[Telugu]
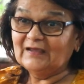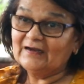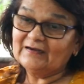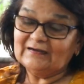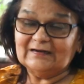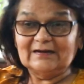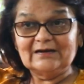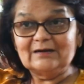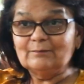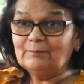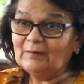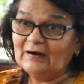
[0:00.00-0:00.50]

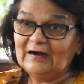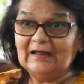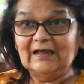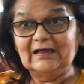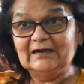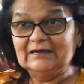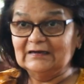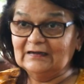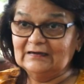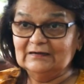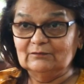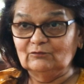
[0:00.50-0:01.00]
ఎట్లయినా
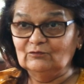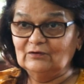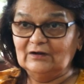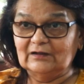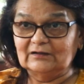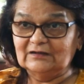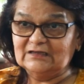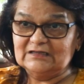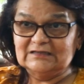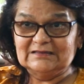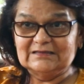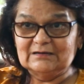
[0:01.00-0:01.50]
పడేయాలి ఆ నూనె
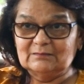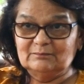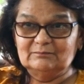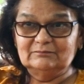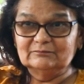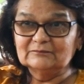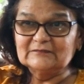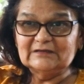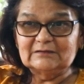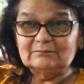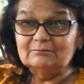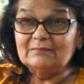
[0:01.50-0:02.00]
కింద
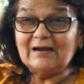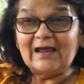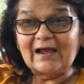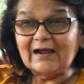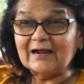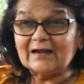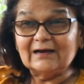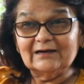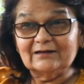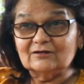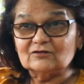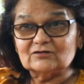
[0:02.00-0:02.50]

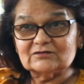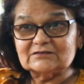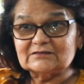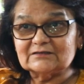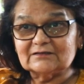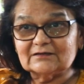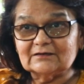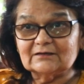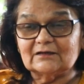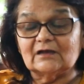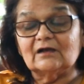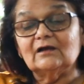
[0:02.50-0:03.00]
బ్లాక్ కలర్
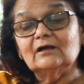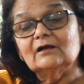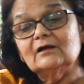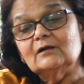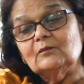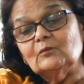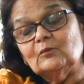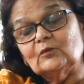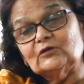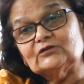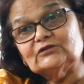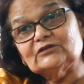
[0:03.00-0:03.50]
వస్తుంది కదా hmm.
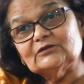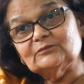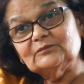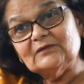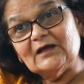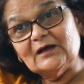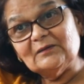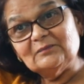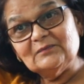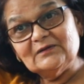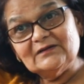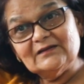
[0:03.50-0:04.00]
మొత్తం
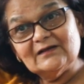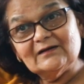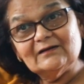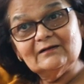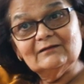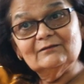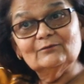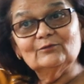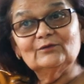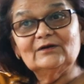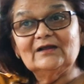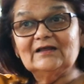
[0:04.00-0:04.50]
దాని మీద
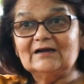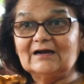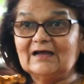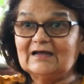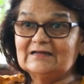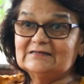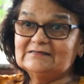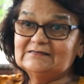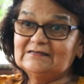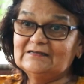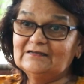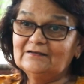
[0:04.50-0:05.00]
నూనె
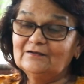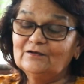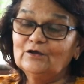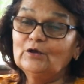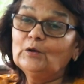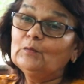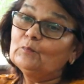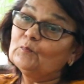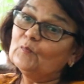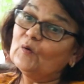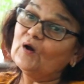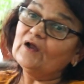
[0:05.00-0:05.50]
రాసి
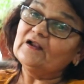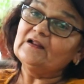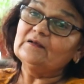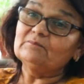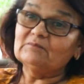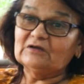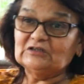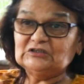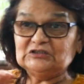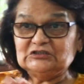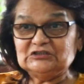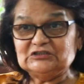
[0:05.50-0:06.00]

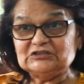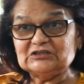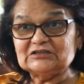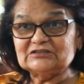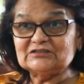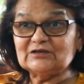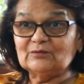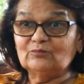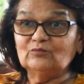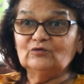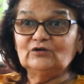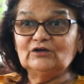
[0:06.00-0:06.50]
మార్నింగ్
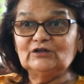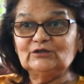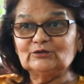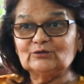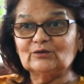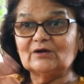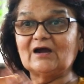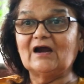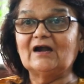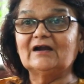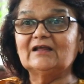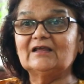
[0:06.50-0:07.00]
మంచిగా సబ్బు
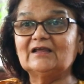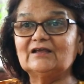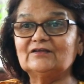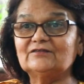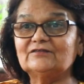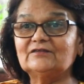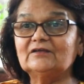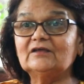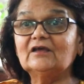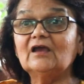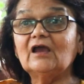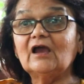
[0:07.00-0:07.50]
నీళ్ళతో
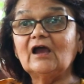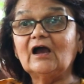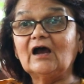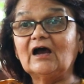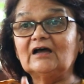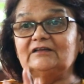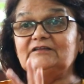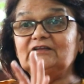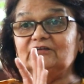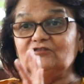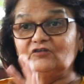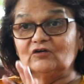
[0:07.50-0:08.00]
కడిగేసి
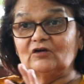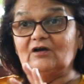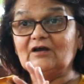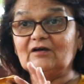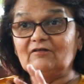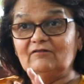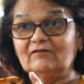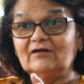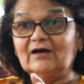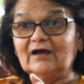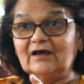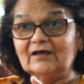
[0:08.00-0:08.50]
అది ఒక్క
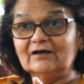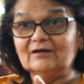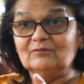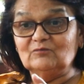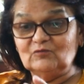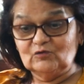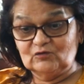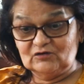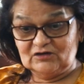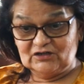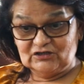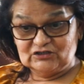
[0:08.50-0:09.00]

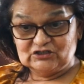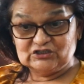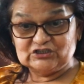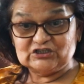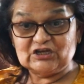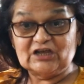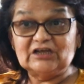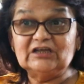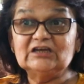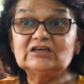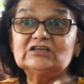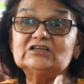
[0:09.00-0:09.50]
వారంలో నేను
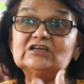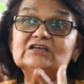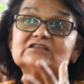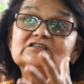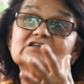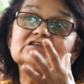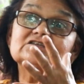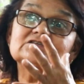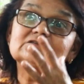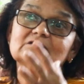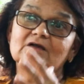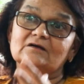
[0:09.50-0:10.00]
షైన్
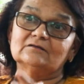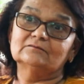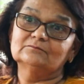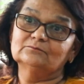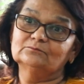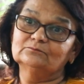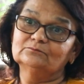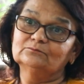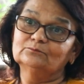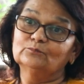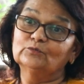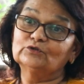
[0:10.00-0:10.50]
చేసేసిన
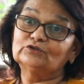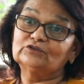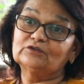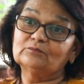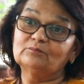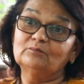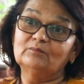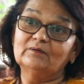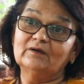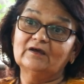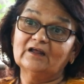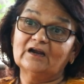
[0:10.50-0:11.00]

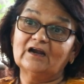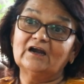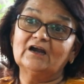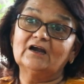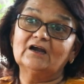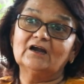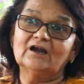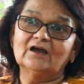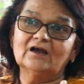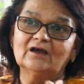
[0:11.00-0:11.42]
మొత్తం గ్రానైట్